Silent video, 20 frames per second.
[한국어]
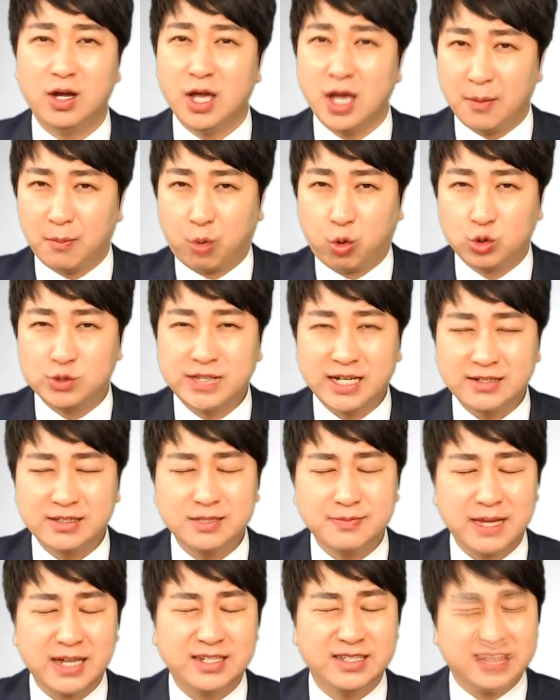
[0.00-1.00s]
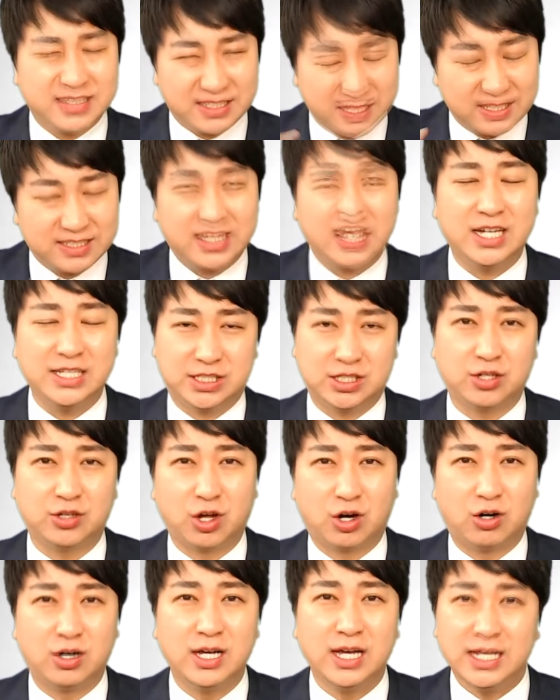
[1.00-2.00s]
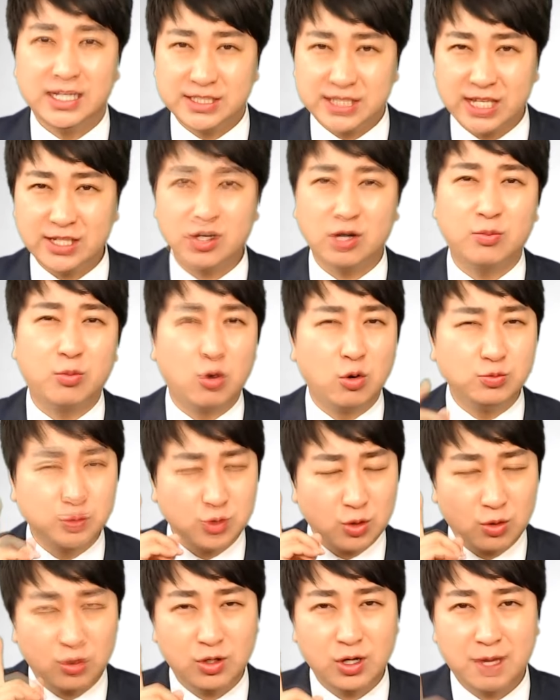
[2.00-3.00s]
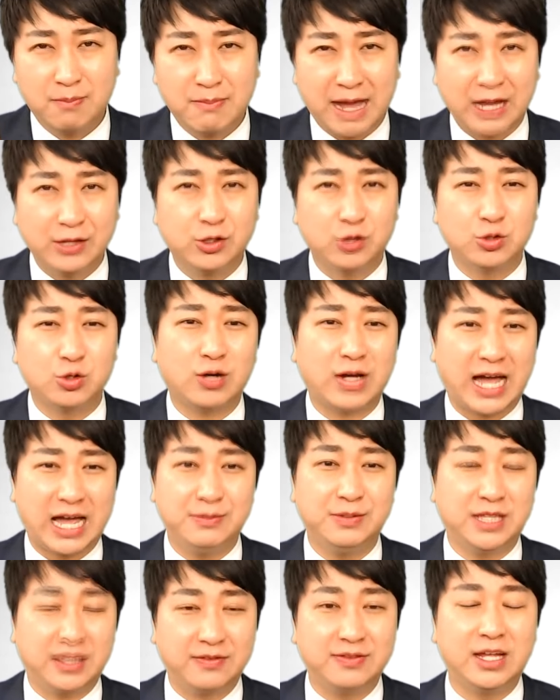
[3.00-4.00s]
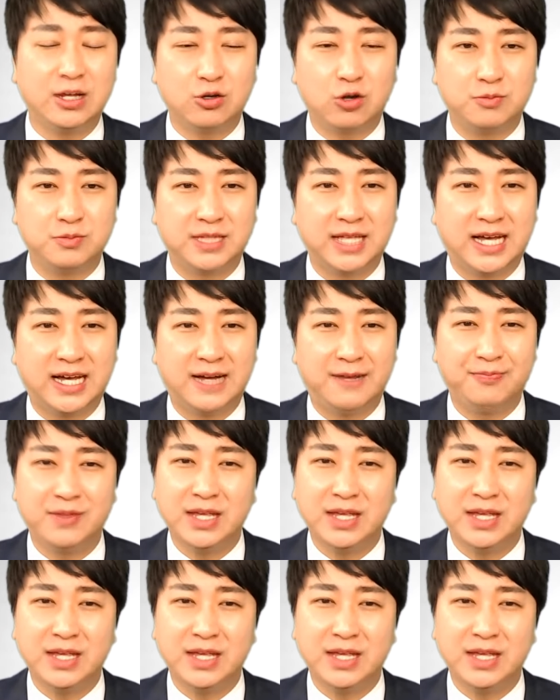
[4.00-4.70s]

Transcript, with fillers: 보장 금액을 극대화시켜서 최저보험료 만원으로 가입이 된다는 겁니다.